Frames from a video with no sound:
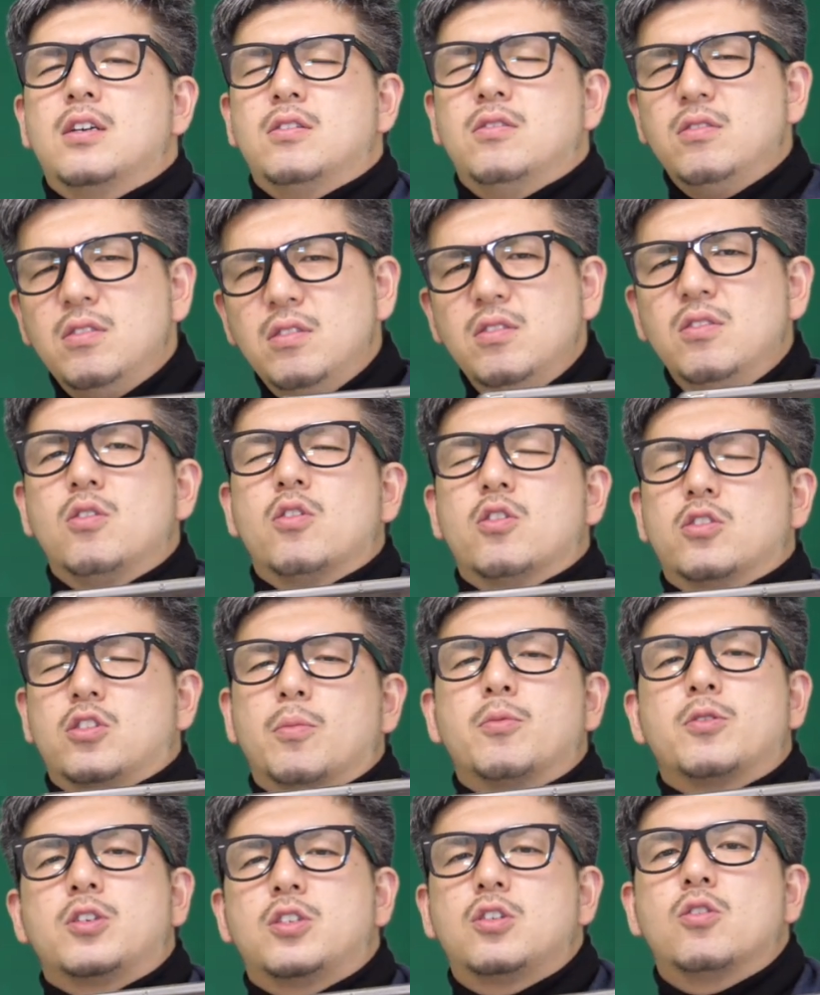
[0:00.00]
運の要素
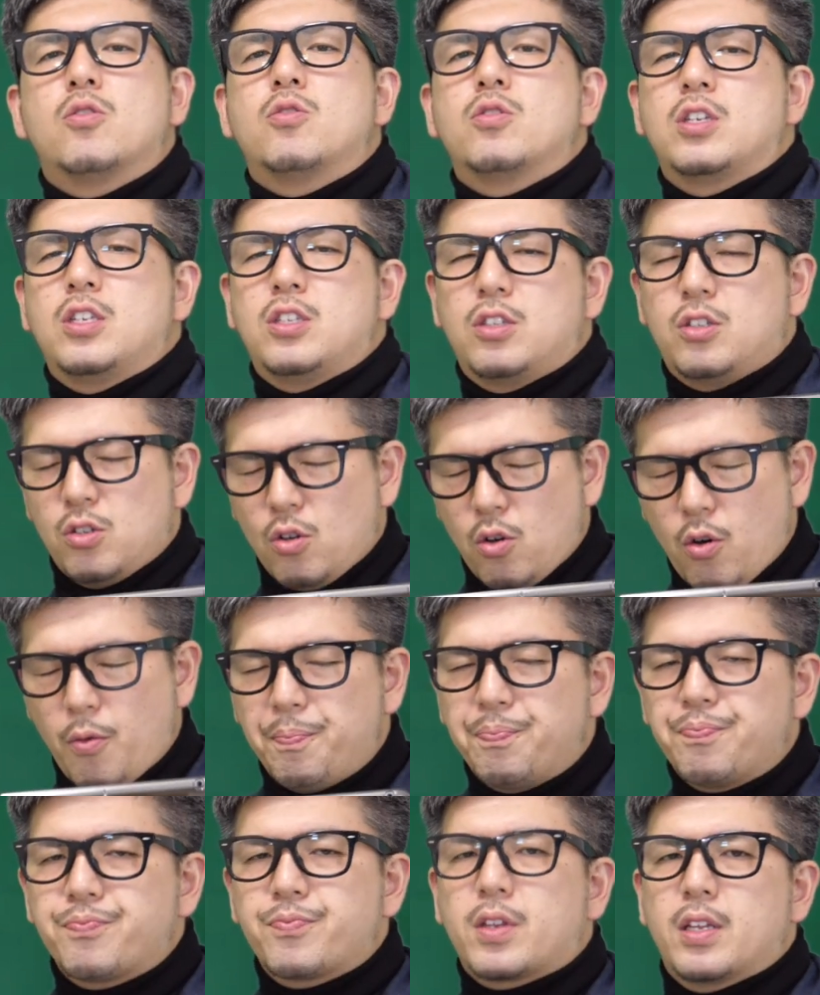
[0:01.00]
も非常に必要。
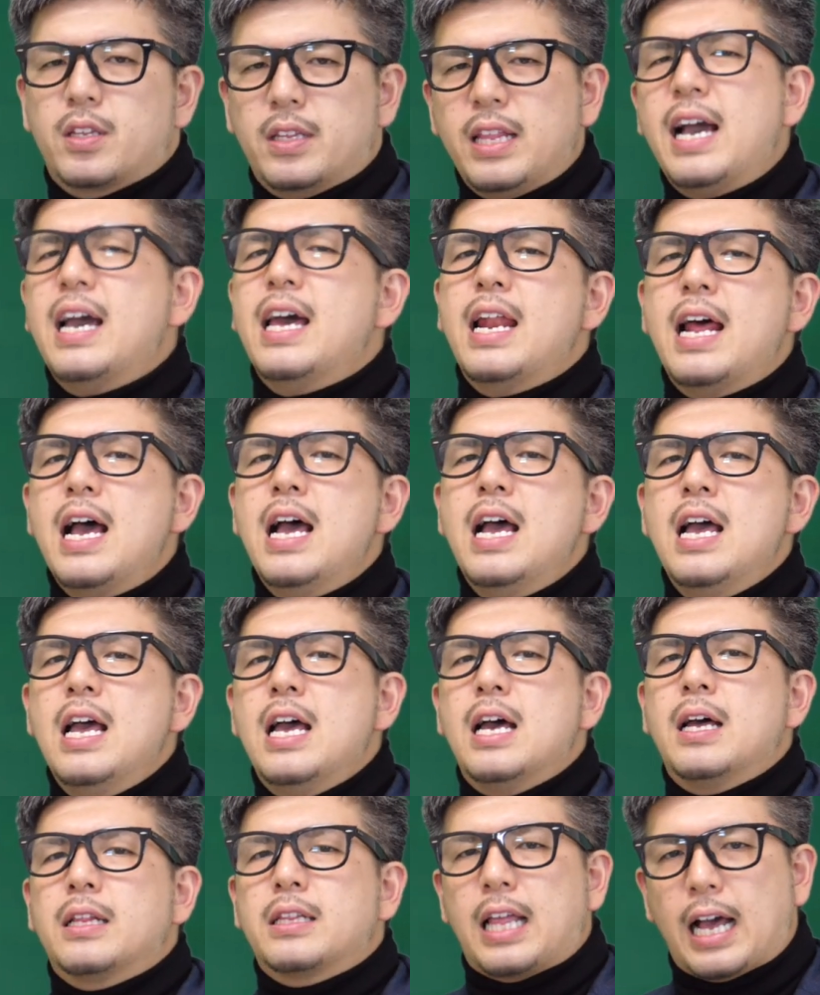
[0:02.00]
だから
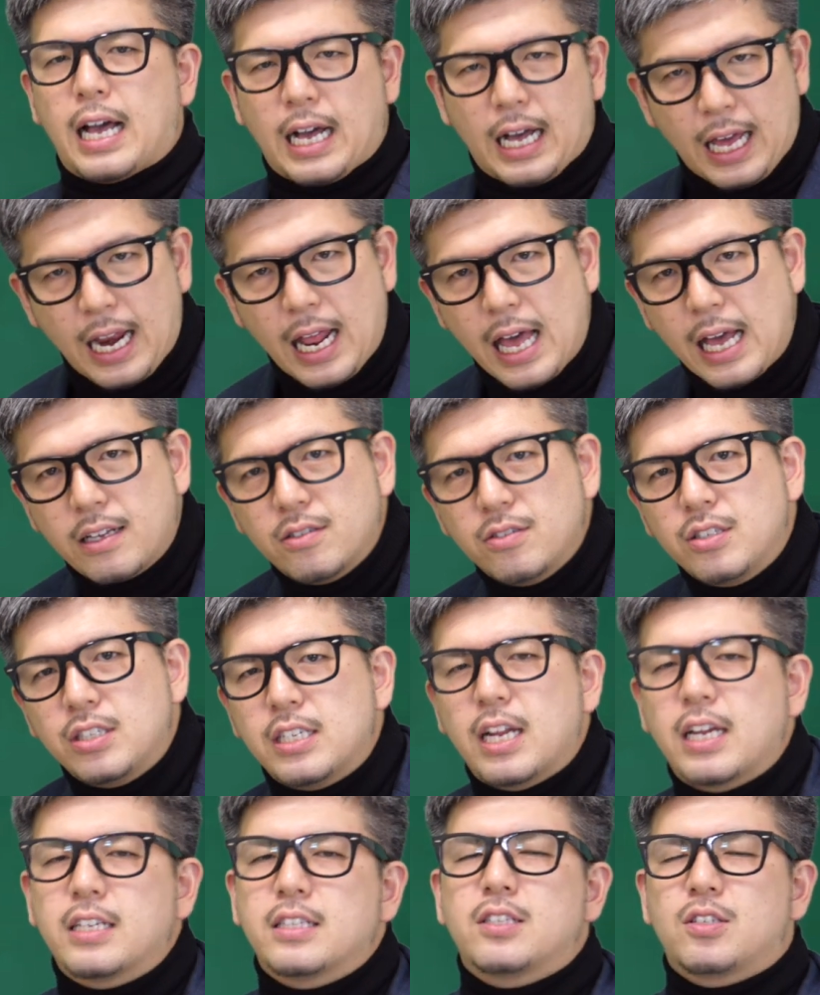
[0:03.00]
宝くじ
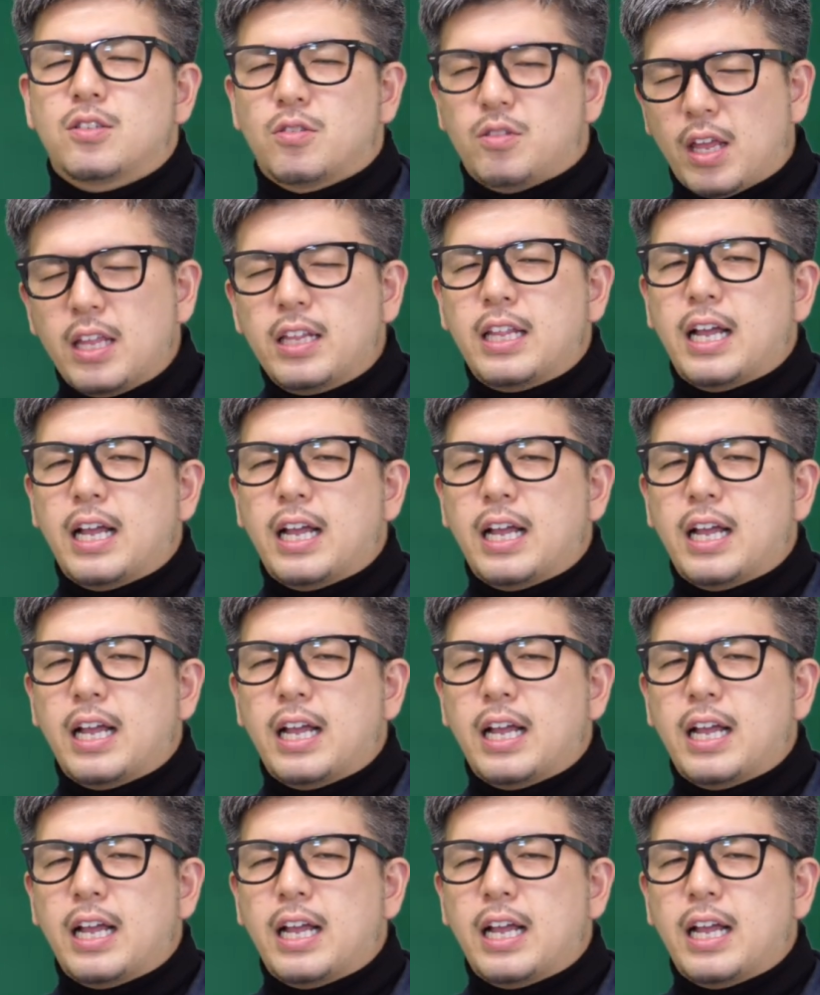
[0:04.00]
なんですよね。